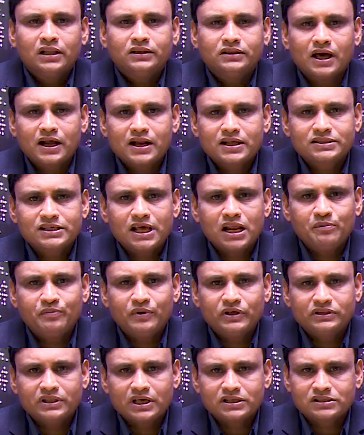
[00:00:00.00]
दरअसल
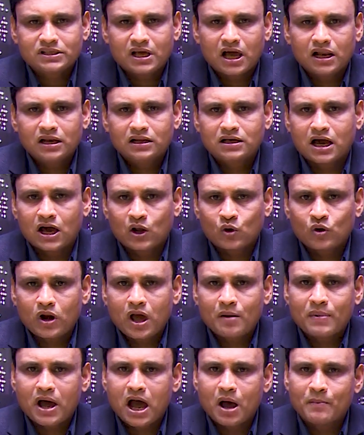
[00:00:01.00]
बीते साल
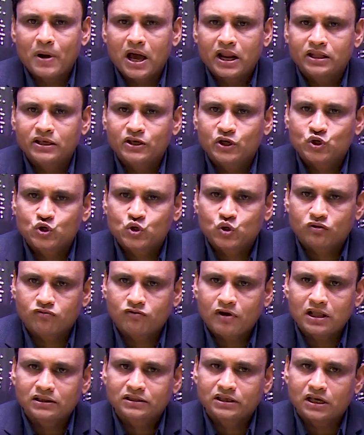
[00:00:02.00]
कोरोना महामारी की
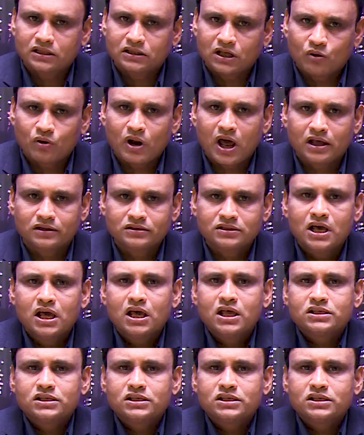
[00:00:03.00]
शुरुआत के दौरान